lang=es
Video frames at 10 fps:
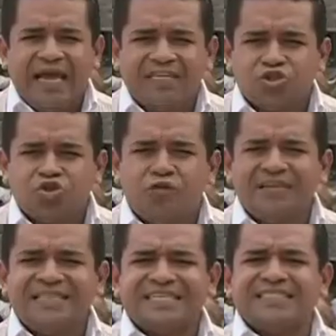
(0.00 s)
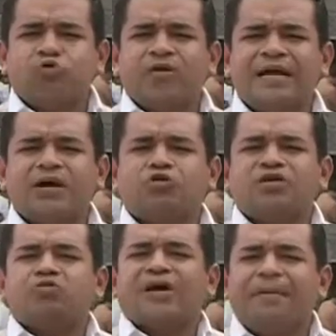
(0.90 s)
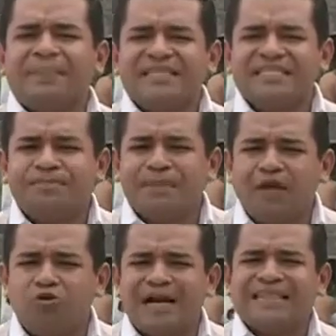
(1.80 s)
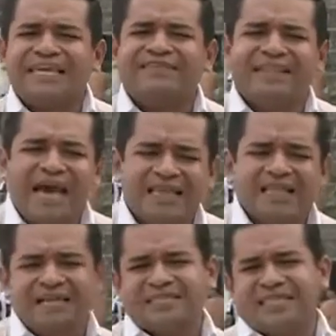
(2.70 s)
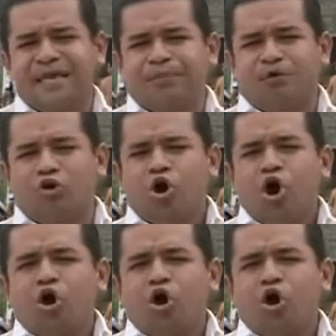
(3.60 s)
Estos jóvenes aseguran que continuarán participando en actividades de este tipo,